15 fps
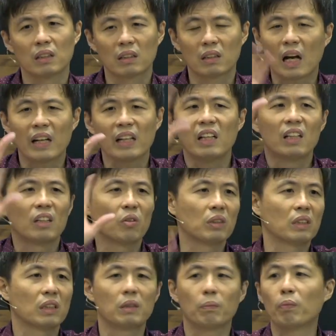概念的东
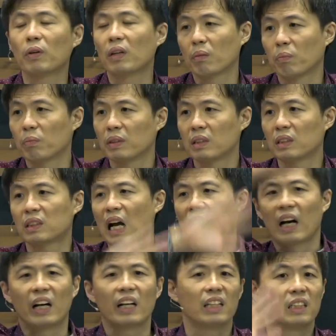西是不
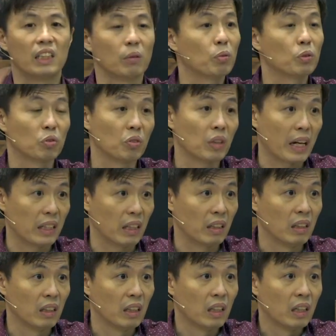讲也行不出来的，
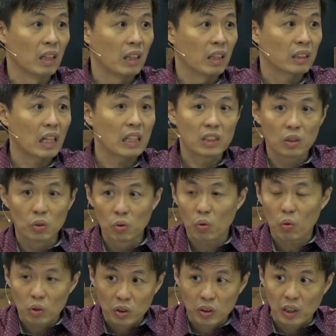但是如
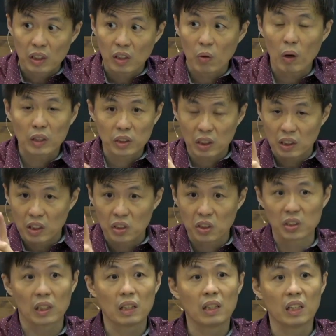果神的话真的是
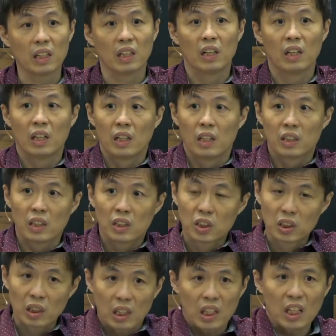真理。那
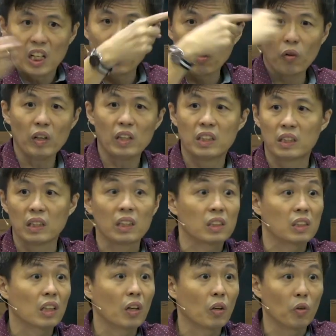真理运行的
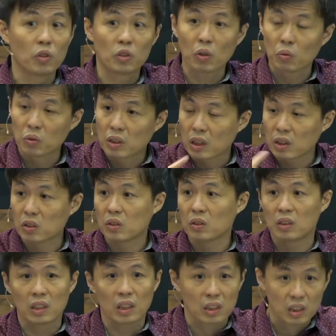这个宇宙、这个世
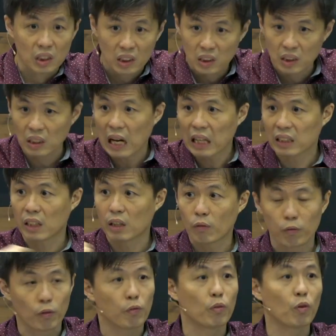界、这个家庭
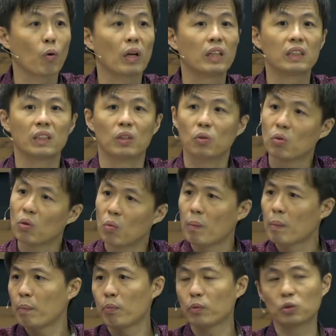夫妇关系，如果我
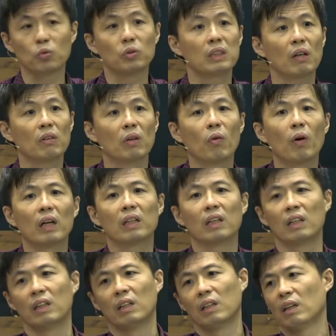们不遵照的话
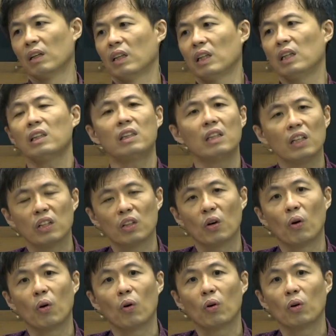呢，一定
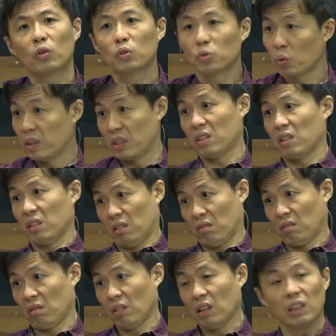有损失，
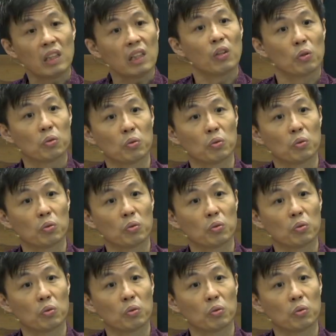一定有